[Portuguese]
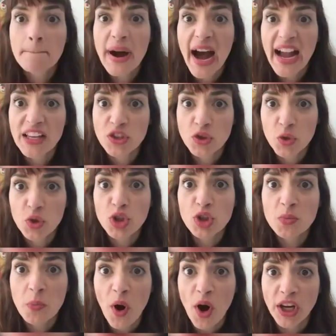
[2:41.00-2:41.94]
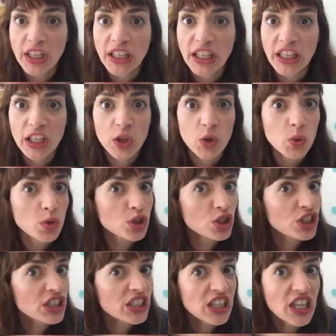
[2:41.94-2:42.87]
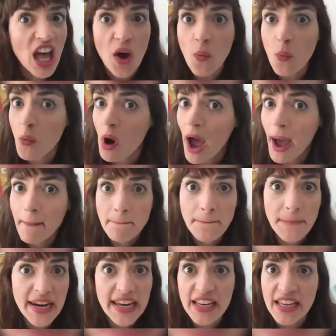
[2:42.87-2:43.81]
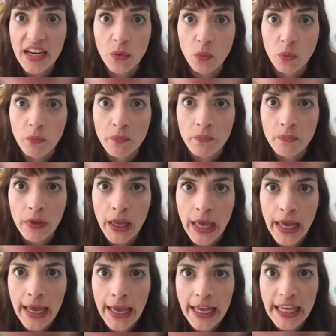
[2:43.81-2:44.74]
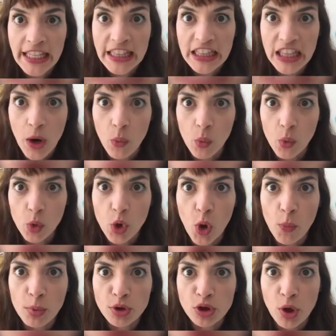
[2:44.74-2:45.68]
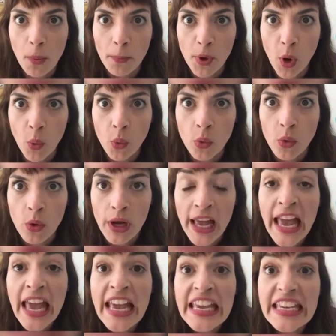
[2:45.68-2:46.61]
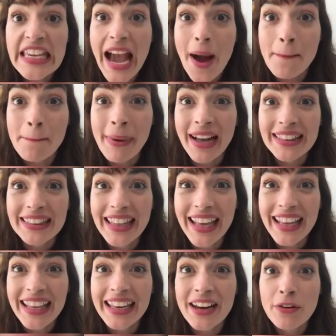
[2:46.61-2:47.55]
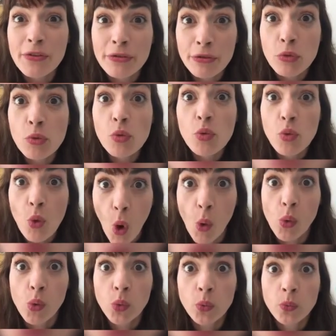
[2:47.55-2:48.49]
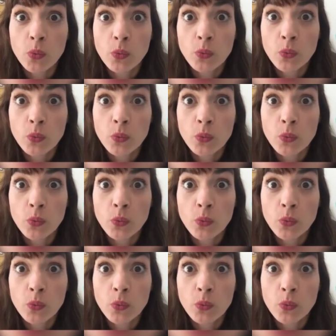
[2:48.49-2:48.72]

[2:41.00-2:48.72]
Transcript: Mas os porquinhos não abriram. Então o lobo soprou e a madeira voou.